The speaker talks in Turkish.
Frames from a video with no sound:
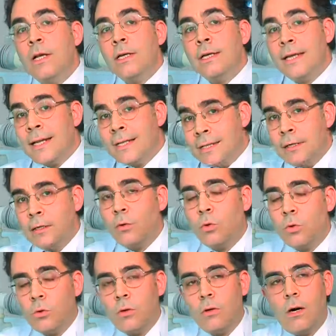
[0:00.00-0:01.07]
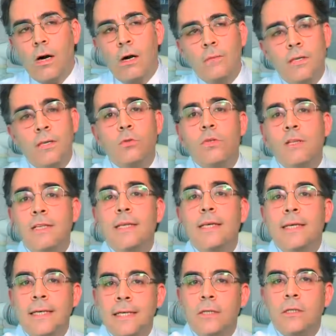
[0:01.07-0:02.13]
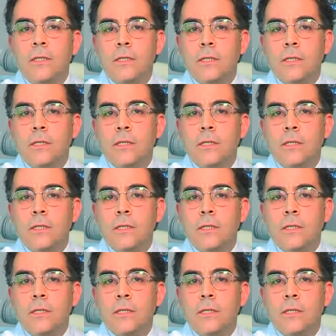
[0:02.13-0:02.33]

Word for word: Genelde o hamile özellikle ilk